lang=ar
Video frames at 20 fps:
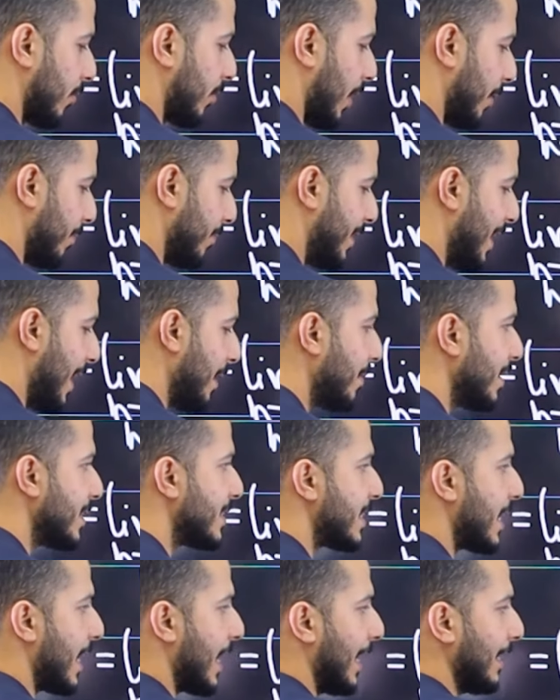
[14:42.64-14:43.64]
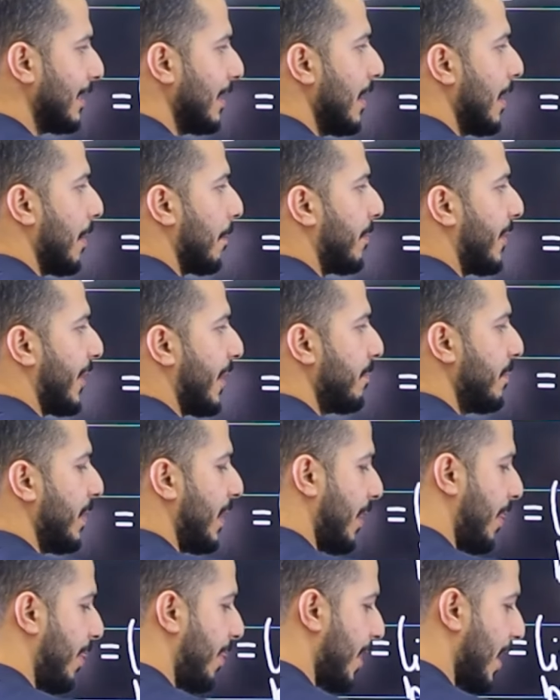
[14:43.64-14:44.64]
طيب دائما زائد
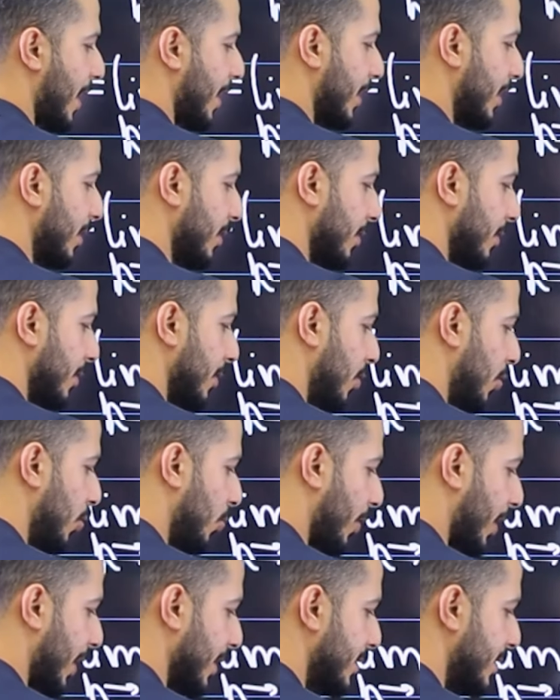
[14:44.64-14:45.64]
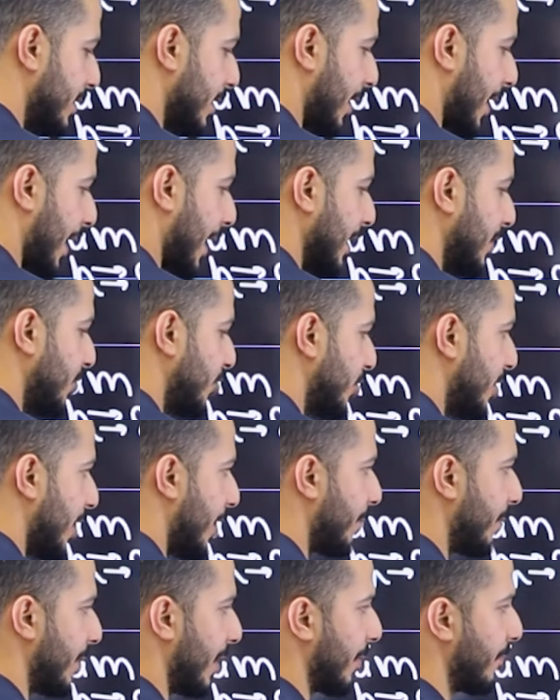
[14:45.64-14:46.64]
بربع الثاني اللي هو راح يصير اتش
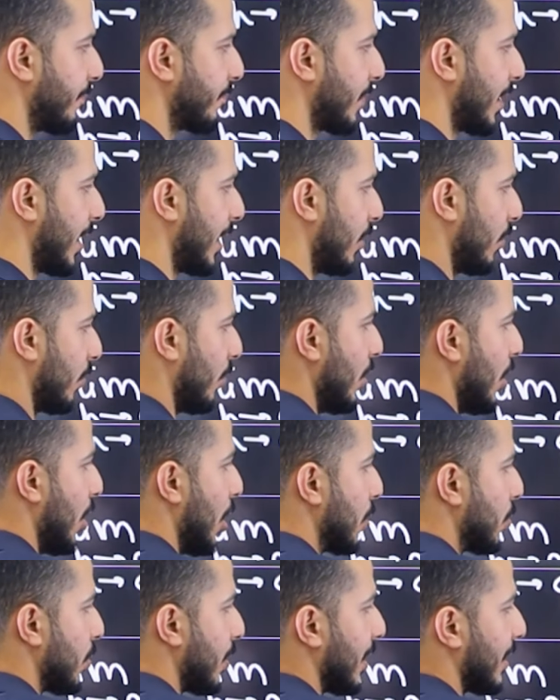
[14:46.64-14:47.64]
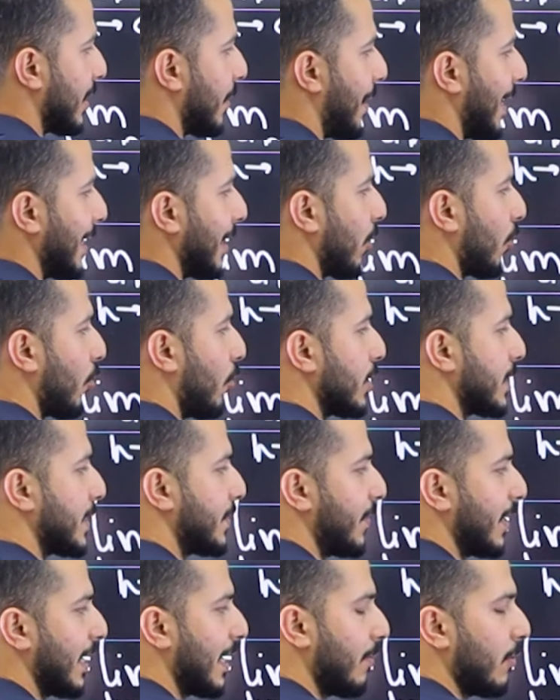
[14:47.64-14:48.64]
تربيع حلو هنا طبعا القوس
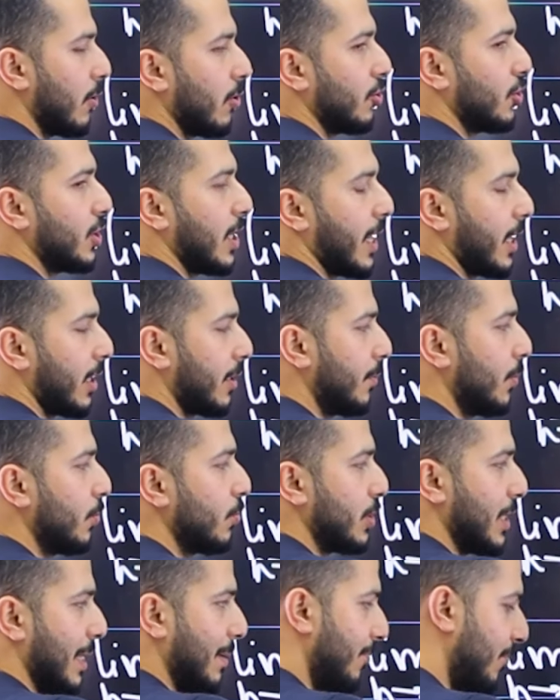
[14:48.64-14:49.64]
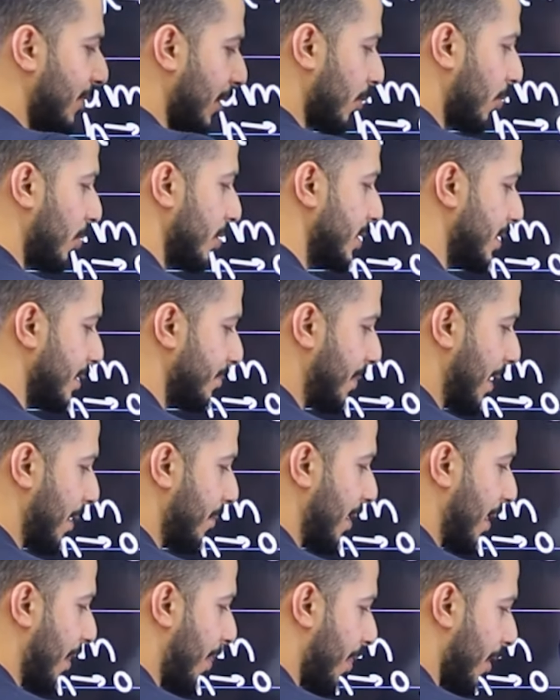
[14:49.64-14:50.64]
في قبله اشاره موجب فالقوس ما
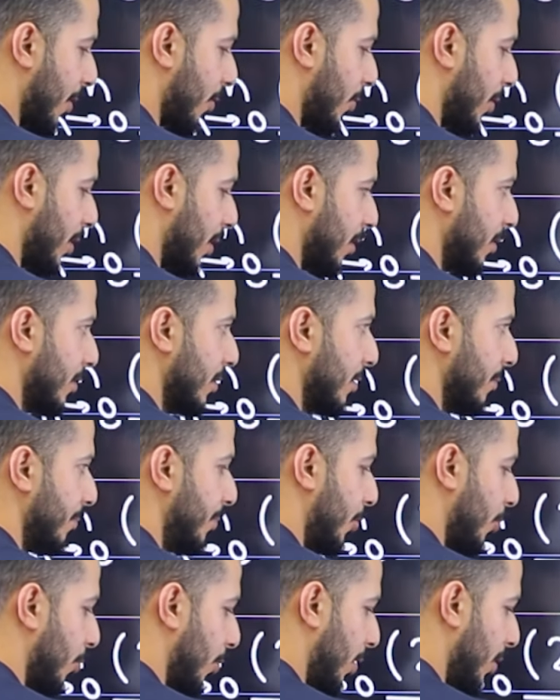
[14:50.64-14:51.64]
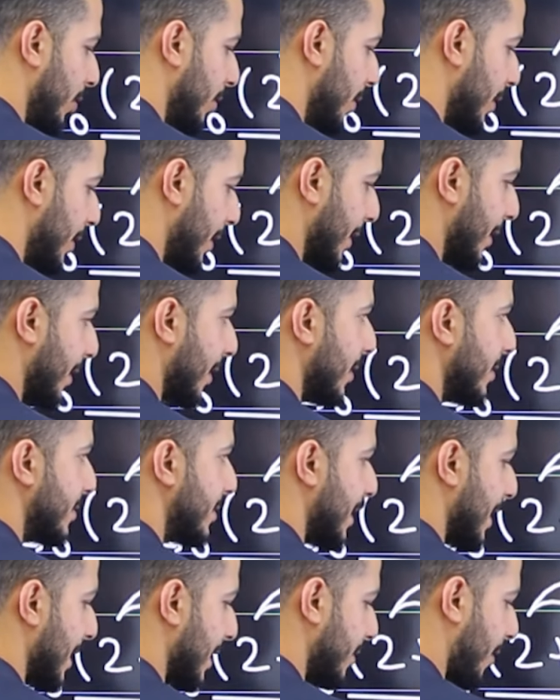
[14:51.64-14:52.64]
بياثر هنا بيروح يعني
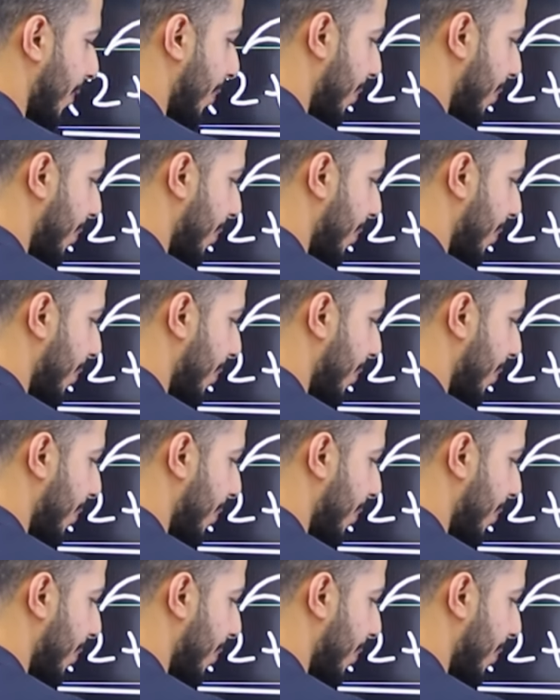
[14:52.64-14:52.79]
زائد